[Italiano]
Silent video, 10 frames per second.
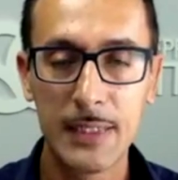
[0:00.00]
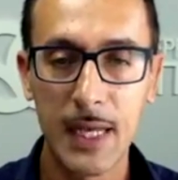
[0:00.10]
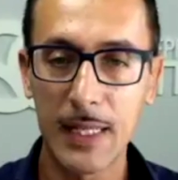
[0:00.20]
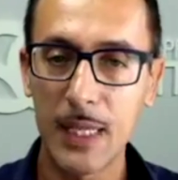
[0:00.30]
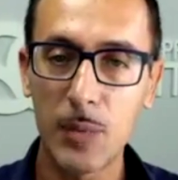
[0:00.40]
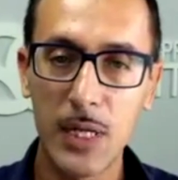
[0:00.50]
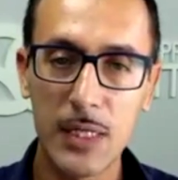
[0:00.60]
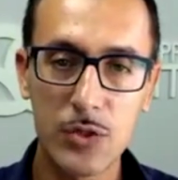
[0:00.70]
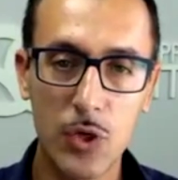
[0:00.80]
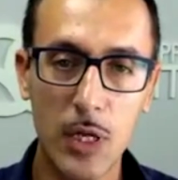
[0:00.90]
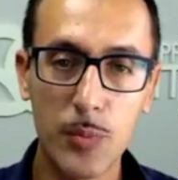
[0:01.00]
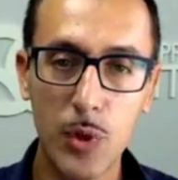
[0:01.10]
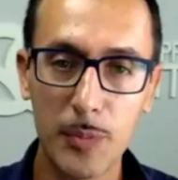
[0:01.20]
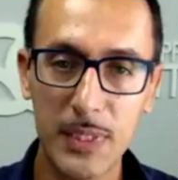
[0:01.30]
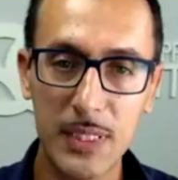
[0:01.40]
andiamo nelle zone più
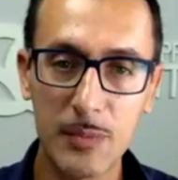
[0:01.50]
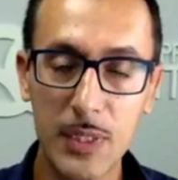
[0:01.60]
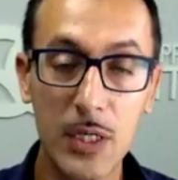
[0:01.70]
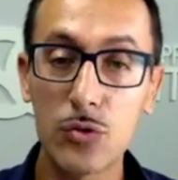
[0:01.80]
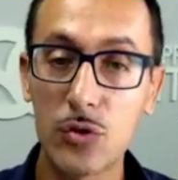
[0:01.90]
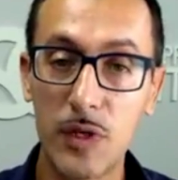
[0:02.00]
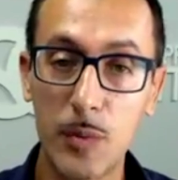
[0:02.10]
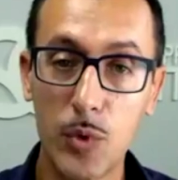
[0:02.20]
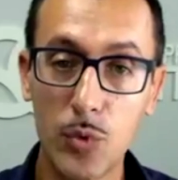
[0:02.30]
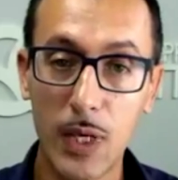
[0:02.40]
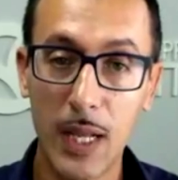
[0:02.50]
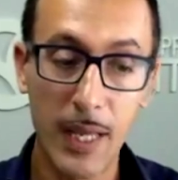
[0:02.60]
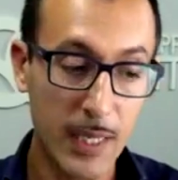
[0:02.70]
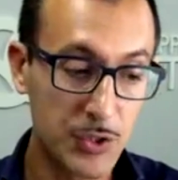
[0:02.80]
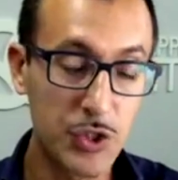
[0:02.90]
appetibili, non troviamo nulla
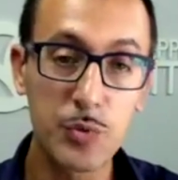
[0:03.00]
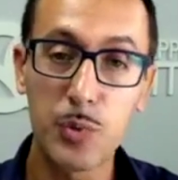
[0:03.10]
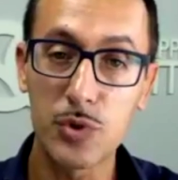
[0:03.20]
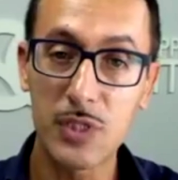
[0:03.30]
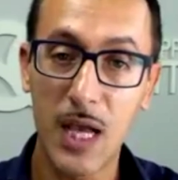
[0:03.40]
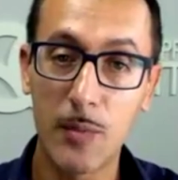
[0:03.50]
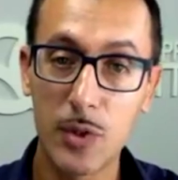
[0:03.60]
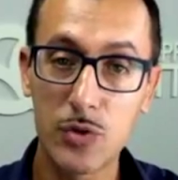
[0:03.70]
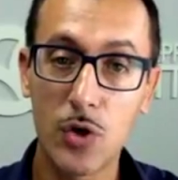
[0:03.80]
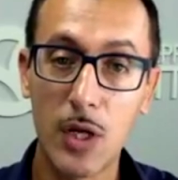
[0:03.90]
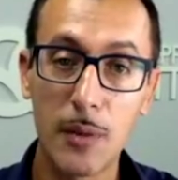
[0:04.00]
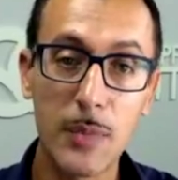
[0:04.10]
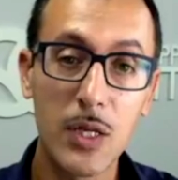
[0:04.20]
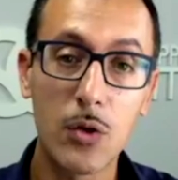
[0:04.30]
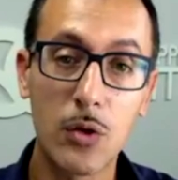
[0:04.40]
e ci spostiamo in zone
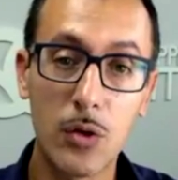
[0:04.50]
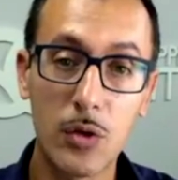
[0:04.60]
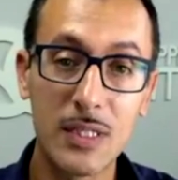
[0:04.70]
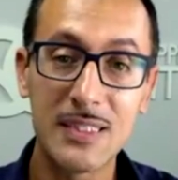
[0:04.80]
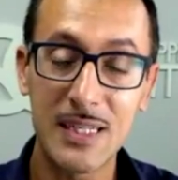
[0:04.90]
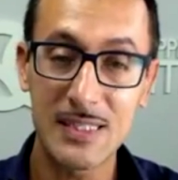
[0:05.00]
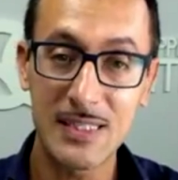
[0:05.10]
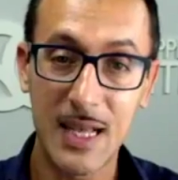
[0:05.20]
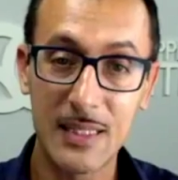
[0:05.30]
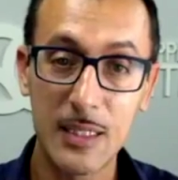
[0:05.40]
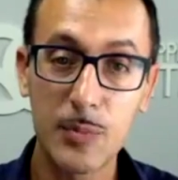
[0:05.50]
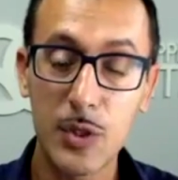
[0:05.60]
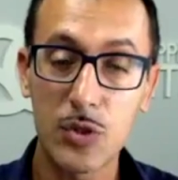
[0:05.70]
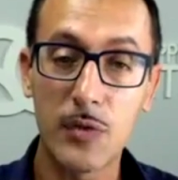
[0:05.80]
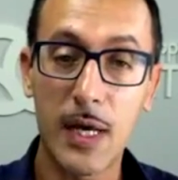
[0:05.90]
meno oh, interessanti
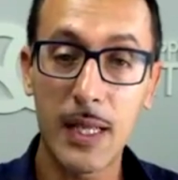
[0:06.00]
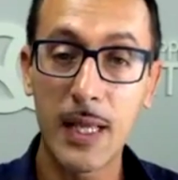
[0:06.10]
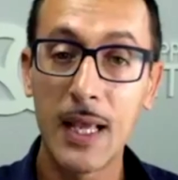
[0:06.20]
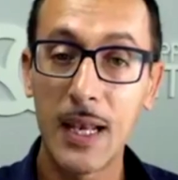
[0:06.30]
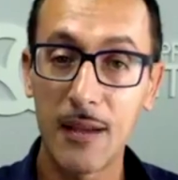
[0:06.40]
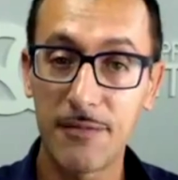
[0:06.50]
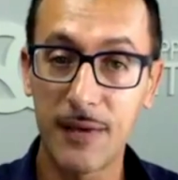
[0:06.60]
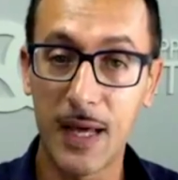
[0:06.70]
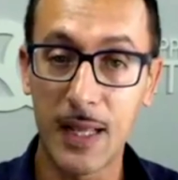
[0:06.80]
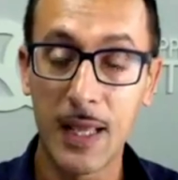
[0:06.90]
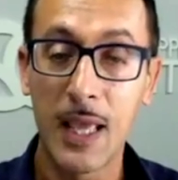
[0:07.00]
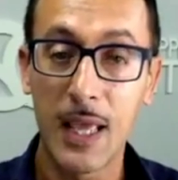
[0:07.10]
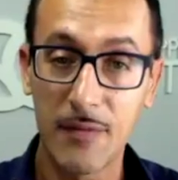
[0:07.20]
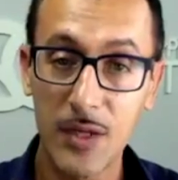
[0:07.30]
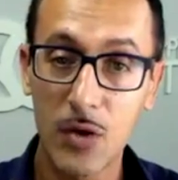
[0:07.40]
per trovare l'affare.
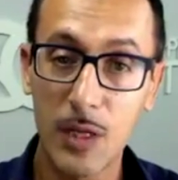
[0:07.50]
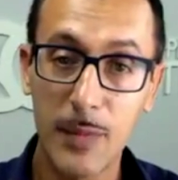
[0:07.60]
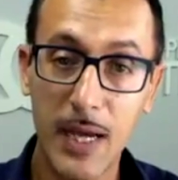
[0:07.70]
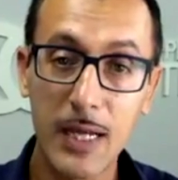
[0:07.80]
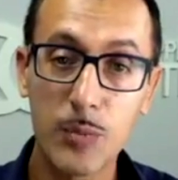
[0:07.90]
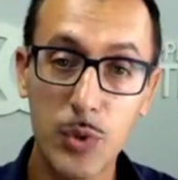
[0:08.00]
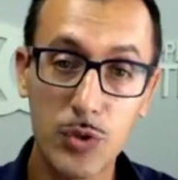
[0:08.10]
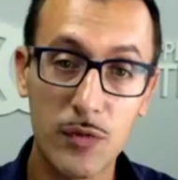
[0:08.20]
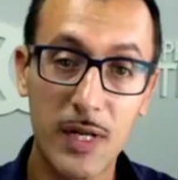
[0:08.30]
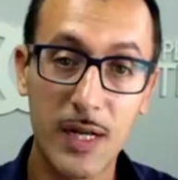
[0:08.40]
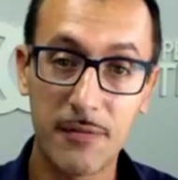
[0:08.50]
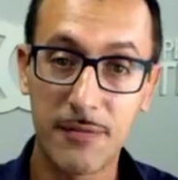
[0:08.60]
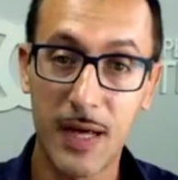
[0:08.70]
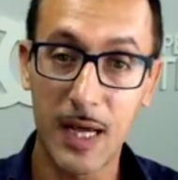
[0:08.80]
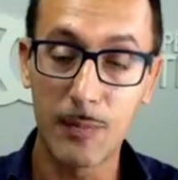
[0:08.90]
È vero che magari lì puoi trovare
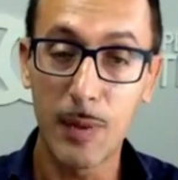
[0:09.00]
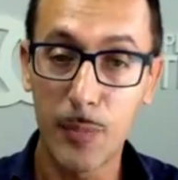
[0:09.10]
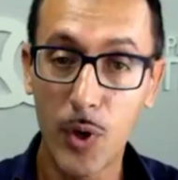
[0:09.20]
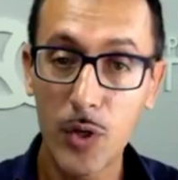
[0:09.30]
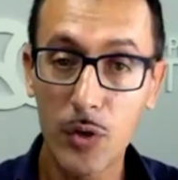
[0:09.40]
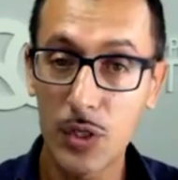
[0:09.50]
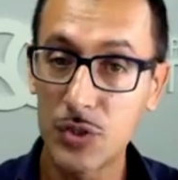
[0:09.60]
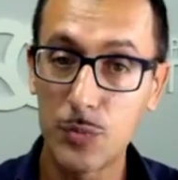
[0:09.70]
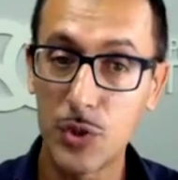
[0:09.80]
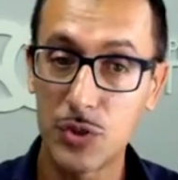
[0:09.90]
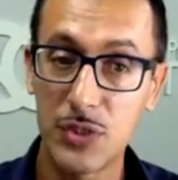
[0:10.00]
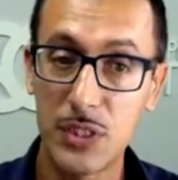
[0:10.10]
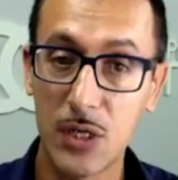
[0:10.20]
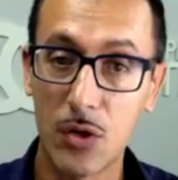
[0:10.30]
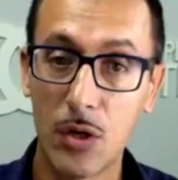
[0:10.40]
l'affare, ma poi non riesci più a
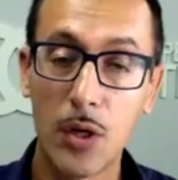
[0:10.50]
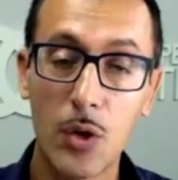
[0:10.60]
gestirlo.